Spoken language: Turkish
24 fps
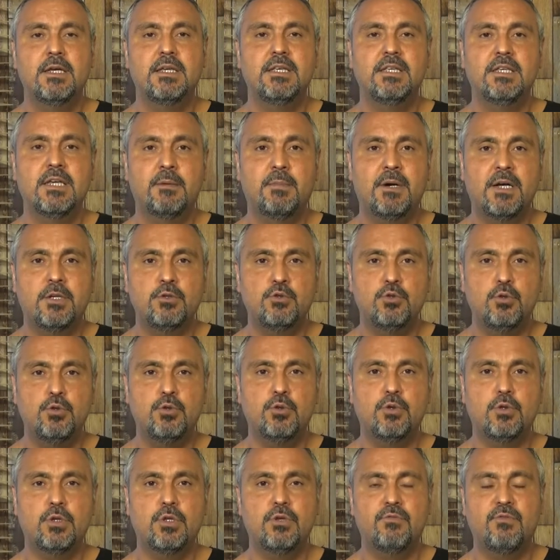yabancı
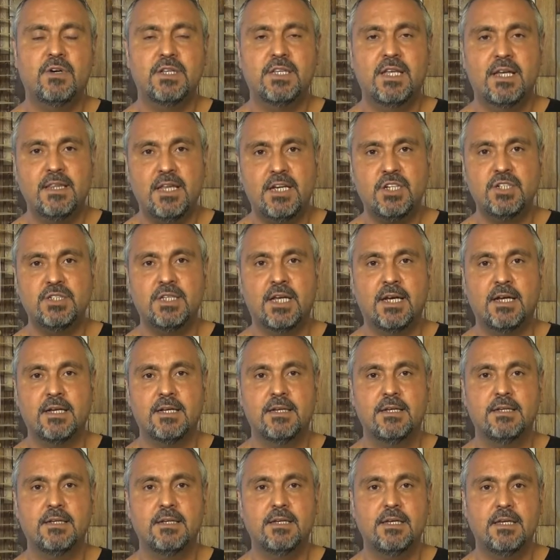uyruklu vatandaş da
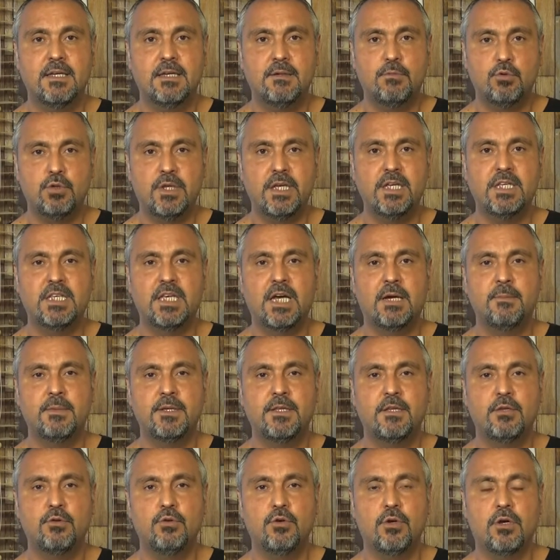e, burada
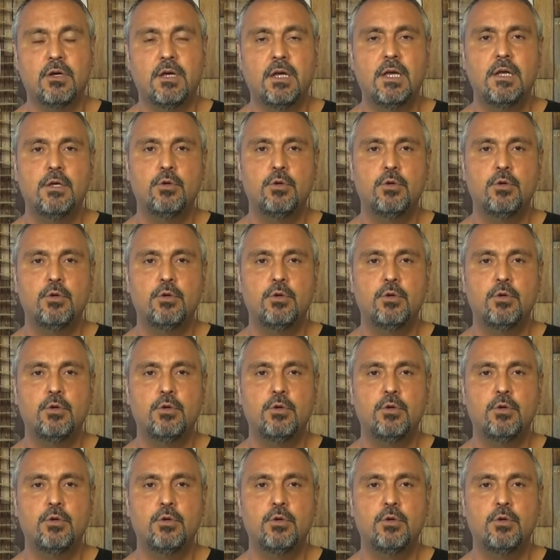ikamet ediyor.